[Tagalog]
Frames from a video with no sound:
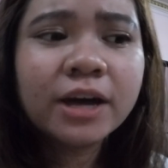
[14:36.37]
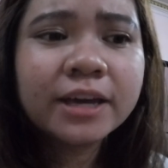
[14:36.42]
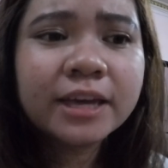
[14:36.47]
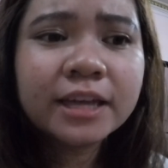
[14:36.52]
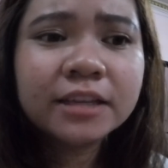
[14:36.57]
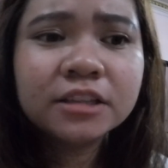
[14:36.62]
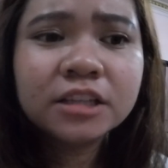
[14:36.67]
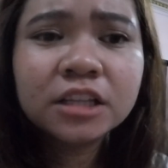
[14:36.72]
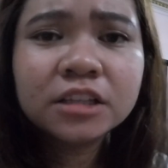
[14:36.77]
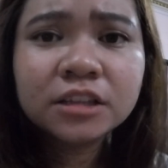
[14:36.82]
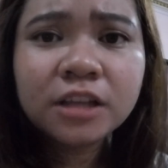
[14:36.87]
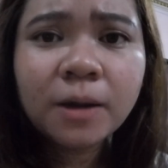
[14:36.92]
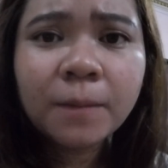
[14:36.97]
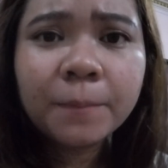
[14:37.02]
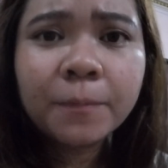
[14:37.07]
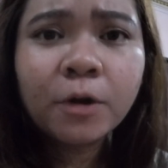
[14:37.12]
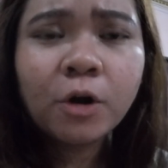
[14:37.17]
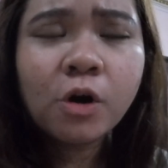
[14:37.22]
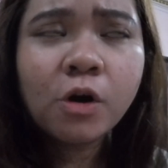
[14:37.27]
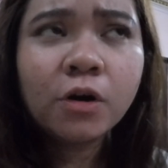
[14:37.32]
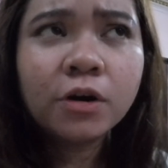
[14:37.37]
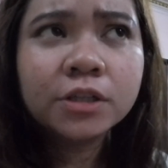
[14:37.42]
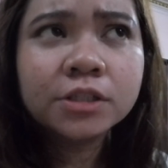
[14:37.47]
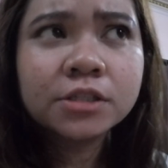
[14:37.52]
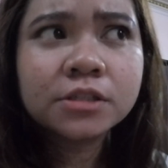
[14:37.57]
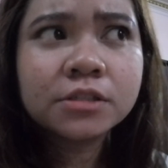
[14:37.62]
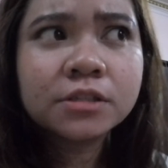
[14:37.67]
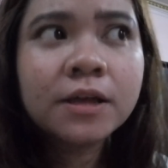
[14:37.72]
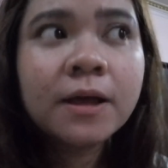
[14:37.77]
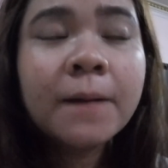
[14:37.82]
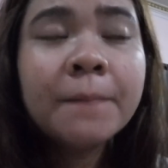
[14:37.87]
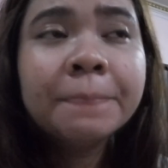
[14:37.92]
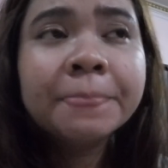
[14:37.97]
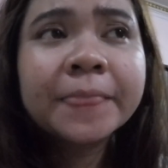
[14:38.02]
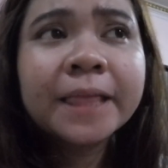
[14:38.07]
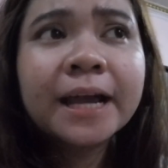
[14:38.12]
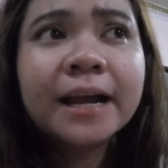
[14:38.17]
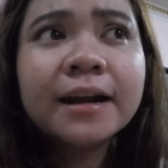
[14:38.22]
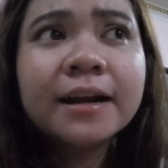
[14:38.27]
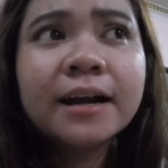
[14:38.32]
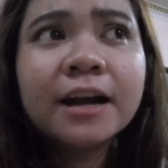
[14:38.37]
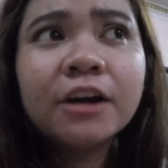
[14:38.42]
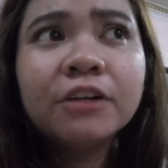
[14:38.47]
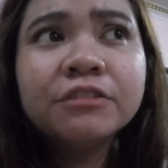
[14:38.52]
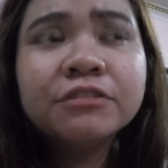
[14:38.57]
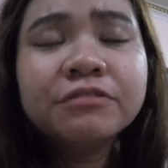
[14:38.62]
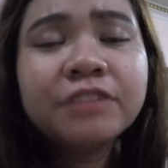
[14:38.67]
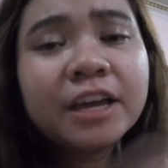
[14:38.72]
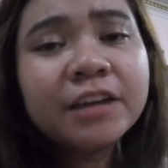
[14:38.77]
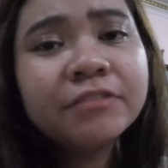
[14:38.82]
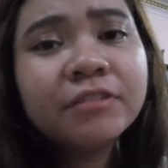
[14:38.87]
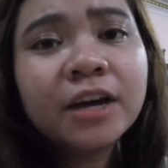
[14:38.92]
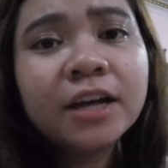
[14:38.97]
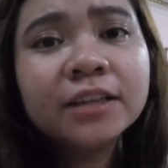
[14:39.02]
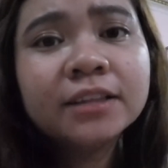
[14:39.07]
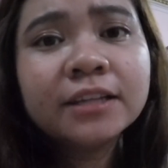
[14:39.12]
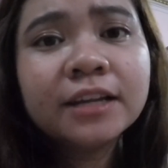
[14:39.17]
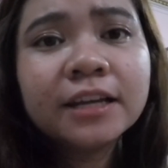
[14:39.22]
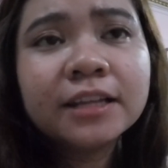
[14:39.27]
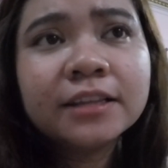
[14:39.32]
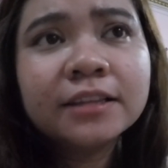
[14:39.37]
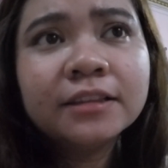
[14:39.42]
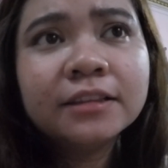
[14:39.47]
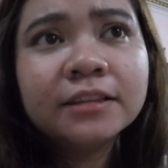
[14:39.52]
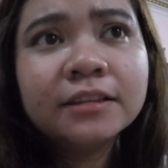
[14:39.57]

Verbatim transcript: Again, the top cost around 500